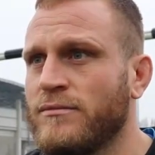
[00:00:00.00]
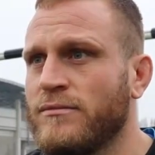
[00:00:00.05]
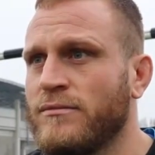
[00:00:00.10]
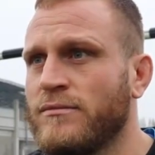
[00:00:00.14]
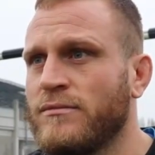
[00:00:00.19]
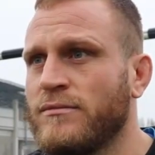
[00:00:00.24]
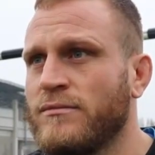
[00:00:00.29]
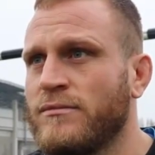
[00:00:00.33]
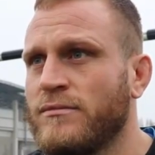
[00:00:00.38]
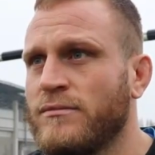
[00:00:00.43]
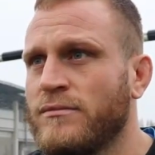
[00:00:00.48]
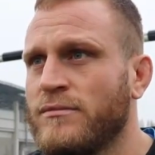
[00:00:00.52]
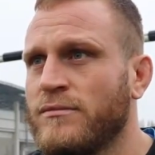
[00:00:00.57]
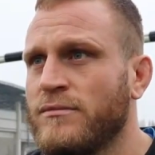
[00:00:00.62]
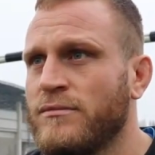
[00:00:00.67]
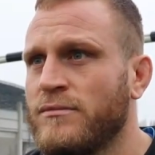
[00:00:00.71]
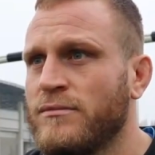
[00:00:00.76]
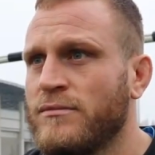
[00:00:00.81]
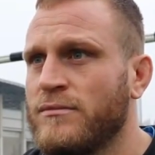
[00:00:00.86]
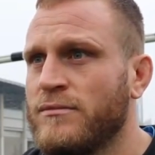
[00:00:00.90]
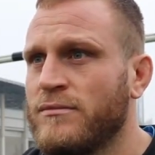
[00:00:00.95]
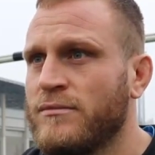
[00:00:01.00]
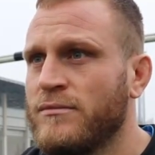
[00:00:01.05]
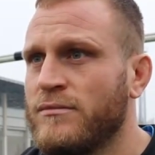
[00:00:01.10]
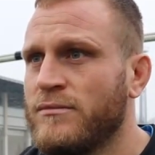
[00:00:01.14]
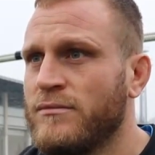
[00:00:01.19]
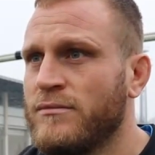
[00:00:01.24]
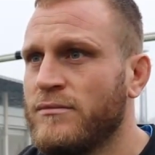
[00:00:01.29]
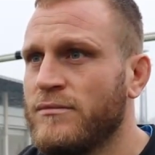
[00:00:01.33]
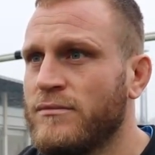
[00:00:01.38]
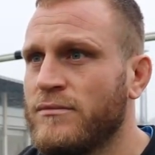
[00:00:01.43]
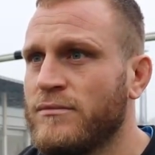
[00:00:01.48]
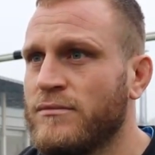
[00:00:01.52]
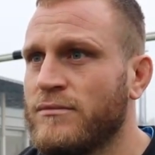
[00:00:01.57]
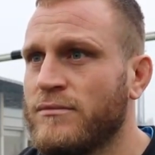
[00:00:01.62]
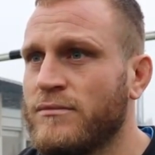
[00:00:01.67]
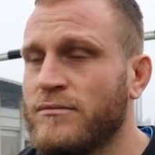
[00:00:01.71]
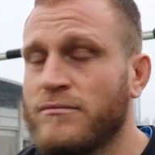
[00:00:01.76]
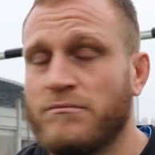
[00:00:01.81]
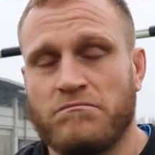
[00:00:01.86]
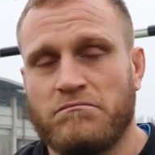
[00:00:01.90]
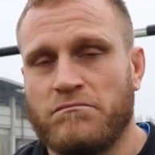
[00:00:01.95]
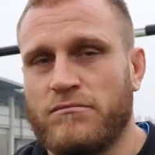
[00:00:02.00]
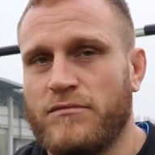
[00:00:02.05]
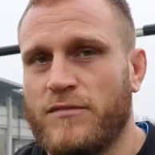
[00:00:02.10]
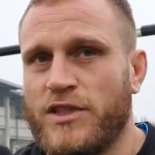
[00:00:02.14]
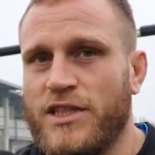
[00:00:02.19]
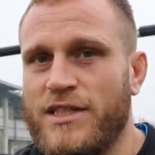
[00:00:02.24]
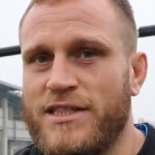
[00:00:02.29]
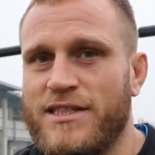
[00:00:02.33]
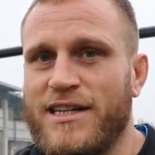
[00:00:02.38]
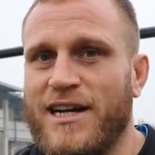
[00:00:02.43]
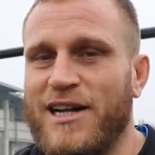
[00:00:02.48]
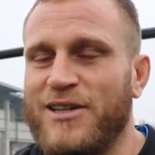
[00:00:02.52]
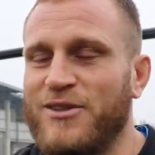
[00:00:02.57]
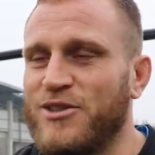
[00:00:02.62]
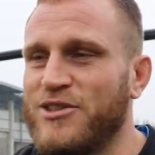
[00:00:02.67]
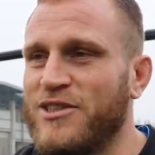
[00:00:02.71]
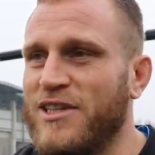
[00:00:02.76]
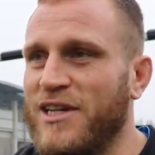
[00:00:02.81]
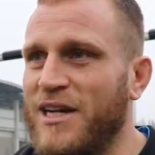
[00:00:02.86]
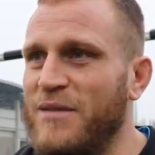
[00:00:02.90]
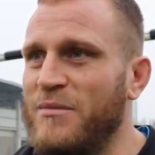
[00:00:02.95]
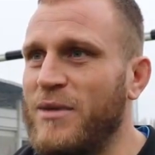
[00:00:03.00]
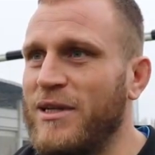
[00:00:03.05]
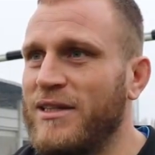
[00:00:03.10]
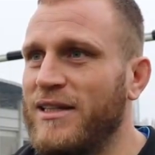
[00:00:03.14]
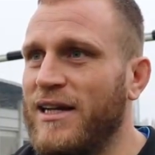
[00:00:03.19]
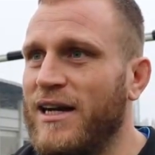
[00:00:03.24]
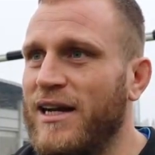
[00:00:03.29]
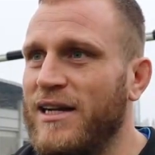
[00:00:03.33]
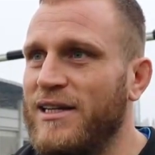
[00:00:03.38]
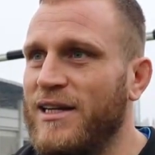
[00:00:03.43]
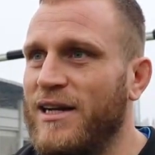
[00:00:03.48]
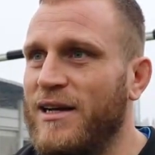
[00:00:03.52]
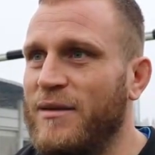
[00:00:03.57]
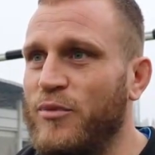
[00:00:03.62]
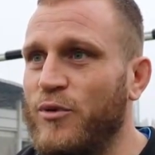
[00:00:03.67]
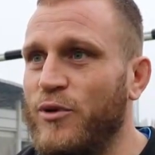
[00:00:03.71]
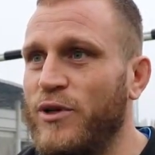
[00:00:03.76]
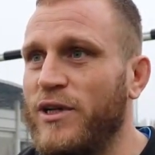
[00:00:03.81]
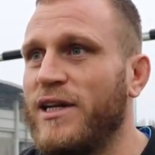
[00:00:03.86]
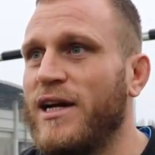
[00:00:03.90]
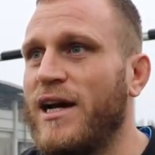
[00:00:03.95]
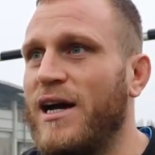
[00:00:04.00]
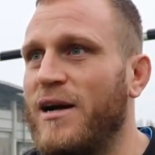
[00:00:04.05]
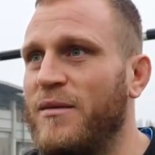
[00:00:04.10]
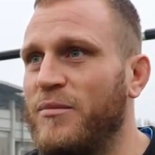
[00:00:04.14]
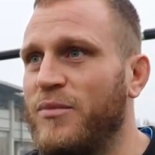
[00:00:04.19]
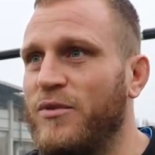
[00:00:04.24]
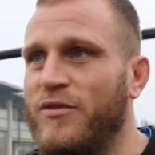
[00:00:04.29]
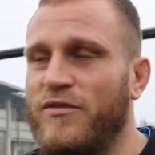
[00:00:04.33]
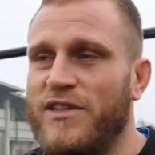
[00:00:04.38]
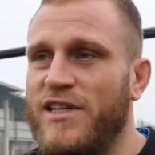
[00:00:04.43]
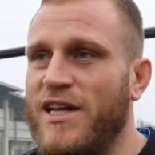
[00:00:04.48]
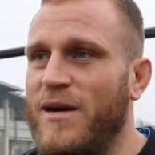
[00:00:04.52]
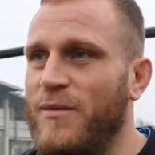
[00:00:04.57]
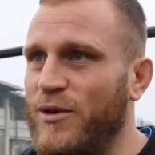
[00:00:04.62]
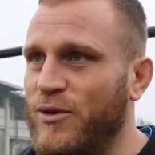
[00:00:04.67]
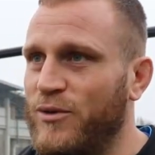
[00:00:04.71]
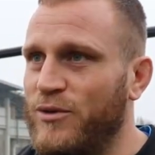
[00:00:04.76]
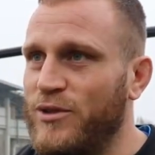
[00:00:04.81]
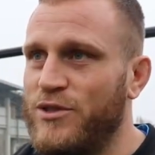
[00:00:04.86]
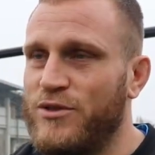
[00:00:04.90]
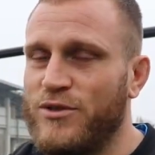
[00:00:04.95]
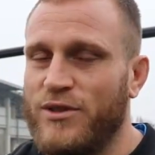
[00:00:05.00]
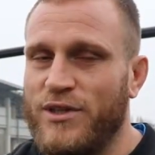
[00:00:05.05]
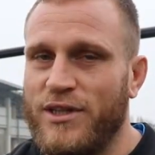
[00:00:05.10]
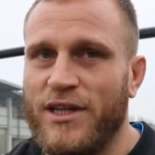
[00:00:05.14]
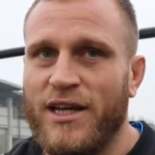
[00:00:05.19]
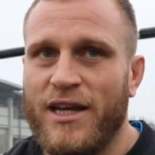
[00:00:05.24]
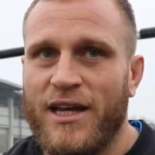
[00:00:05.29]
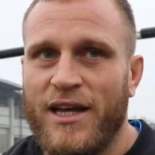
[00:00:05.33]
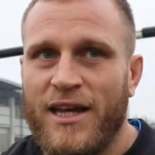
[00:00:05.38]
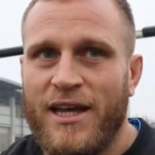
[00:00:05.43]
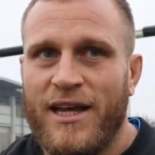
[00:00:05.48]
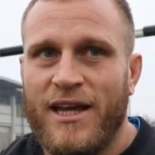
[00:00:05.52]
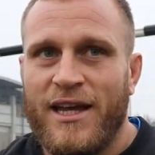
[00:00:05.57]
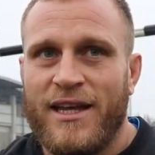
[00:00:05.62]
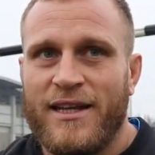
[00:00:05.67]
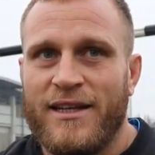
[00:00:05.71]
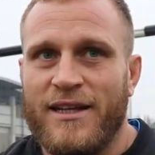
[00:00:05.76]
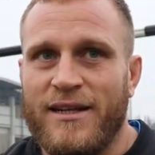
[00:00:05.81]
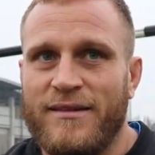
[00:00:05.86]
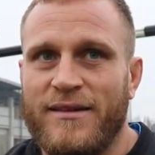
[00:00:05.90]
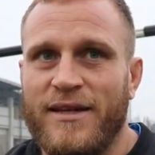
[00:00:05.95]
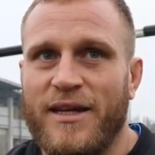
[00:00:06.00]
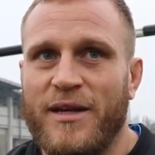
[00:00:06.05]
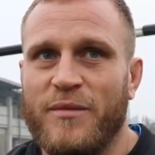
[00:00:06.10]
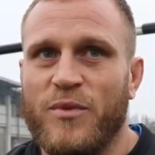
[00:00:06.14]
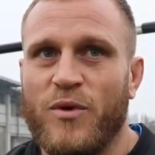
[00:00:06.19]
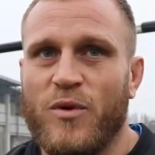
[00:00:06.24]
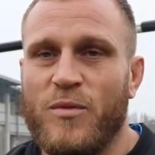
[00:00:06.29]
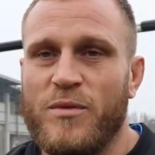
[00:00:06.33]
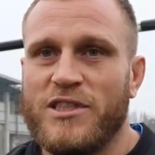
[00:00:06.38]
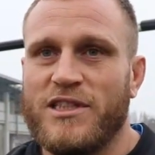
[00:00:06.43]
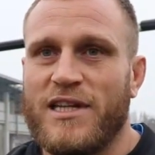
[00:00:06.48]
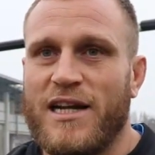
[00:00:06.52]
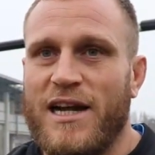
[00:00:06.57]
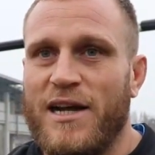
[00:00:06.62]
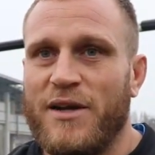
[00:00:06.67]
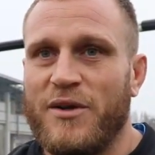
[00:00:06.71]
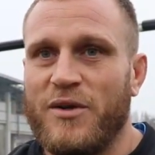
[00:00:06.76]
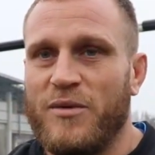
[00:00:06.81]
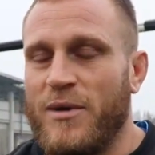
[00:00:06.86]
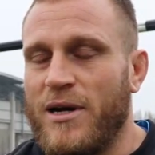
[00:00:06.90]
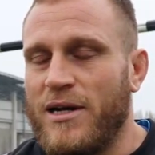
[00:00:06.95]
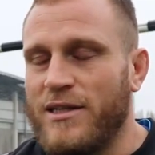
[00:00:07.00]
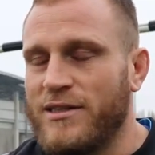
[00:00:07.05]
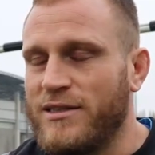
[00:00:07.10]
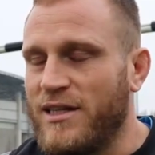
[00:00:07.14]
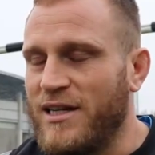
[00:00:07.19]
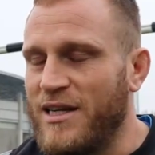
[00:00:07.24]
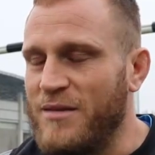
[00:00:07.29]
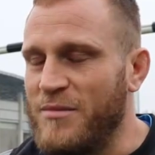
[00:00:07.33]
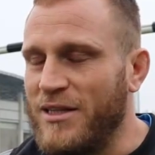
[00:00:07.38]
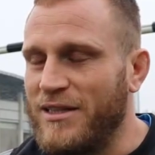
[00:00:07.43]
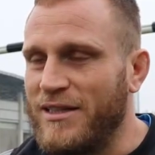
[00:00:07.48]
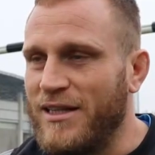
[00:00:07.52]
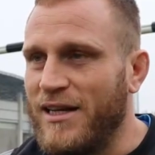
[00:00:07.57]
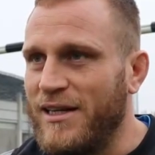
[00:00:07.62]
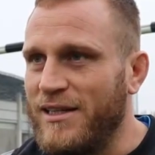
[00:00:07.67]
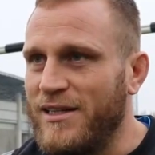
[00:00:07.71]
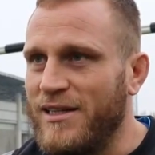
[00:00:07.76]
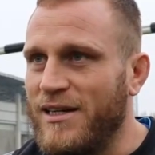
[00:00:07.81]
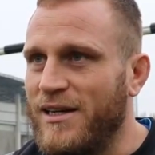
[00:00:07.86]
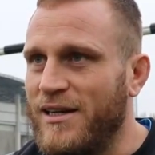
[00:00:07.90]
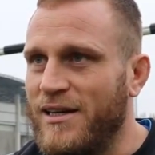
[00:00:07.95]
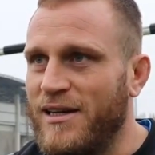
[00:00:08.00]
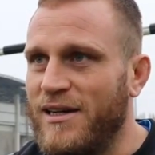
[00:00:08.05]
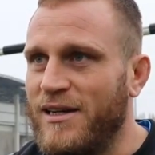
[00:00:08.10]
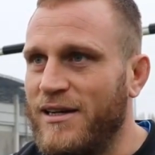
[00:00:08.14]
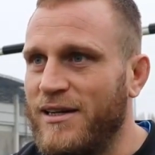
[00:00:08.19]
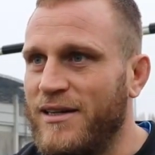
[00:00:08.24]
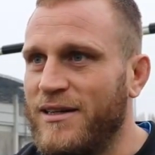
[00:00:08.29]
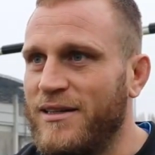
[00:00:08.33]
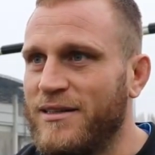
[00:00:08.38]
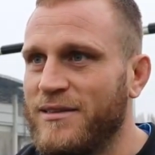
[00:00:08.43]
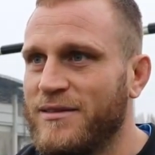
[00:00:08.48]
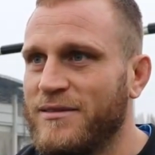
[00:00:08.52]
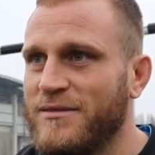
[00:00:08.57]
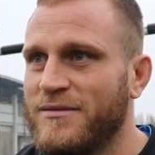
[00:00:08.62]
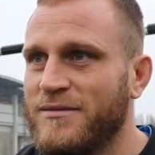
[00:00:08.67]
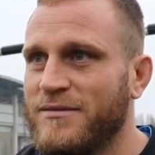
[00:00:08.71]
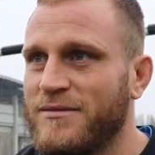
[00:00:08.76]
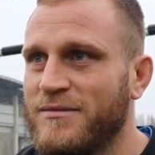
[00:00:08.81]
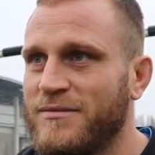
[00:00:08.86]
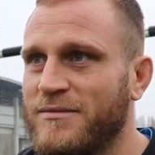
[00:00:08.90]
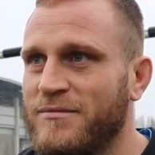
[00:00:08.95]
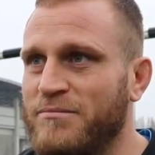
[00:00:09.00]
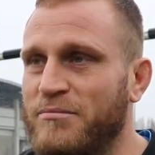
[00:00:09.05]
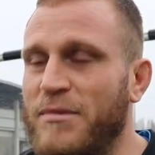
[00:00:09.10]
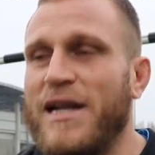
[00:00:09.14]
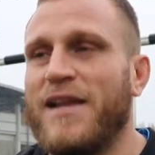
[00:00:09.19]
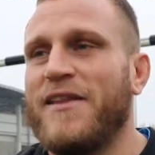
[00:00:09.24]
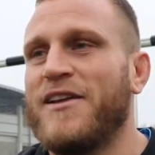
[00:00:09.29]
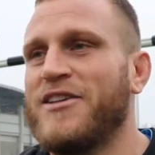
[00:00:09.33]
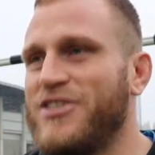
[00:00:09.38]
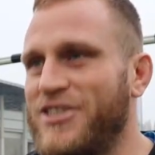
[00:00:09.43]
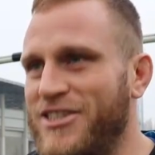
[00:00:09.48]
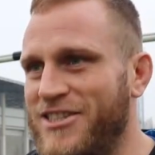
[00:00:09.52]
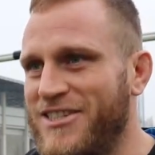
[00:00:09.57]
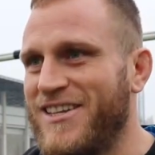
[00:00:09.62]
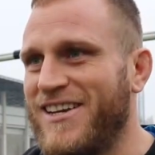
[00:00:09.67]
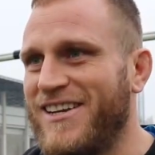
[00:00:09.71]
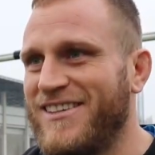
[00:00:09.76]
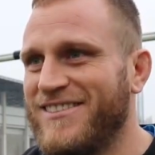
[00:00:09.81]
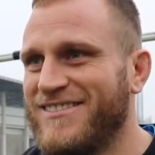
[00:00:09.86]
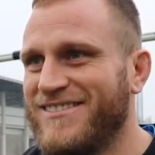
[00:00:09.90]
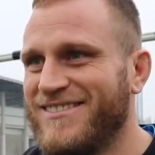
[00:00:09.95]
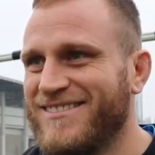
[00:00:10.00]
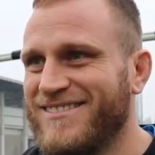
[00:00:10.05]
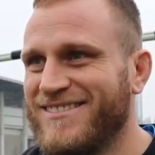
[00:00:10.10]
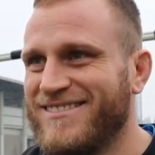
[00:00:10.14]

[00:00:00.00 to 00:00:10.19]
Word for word: Per cui ti aspetti una battaglia in mischia? Senz'altro sarà una battaglia, poi il campo, vediamo le condizioni del tempo come saranno, ma sarà una battaglia bella da assistere.